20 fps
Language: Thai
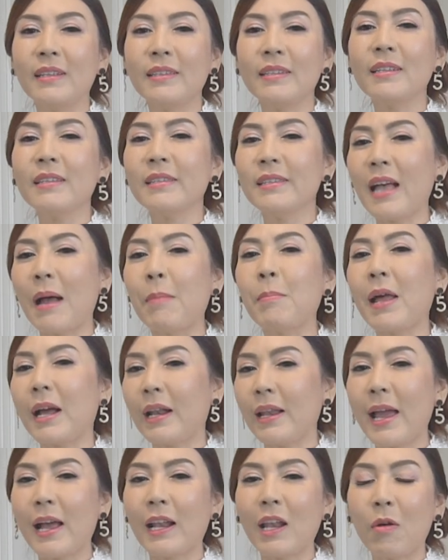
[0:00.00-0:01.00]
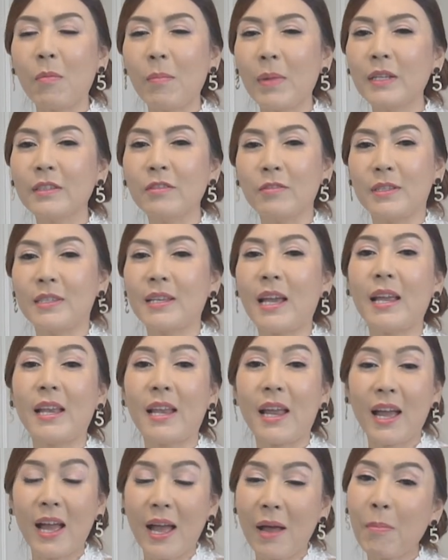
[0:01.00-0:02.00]
ซึ่ง 3 หลักแรกเราไม่สนใจ
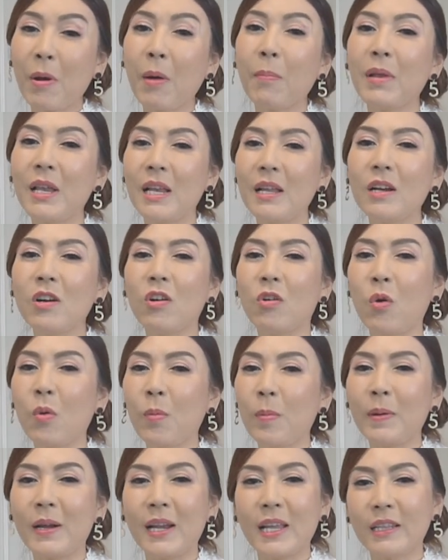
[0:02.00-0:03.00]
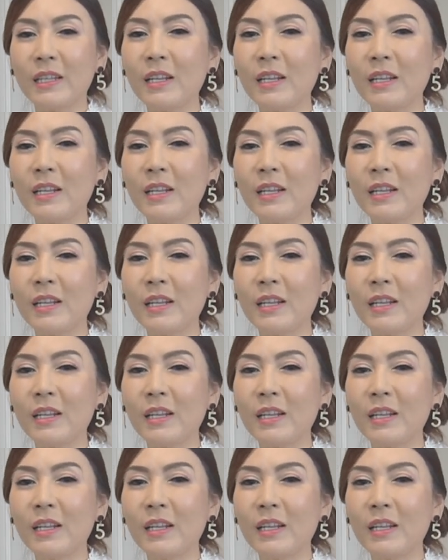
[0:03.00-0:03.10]
นะคะ เพราะเป็นเรื่องของโอเปอเร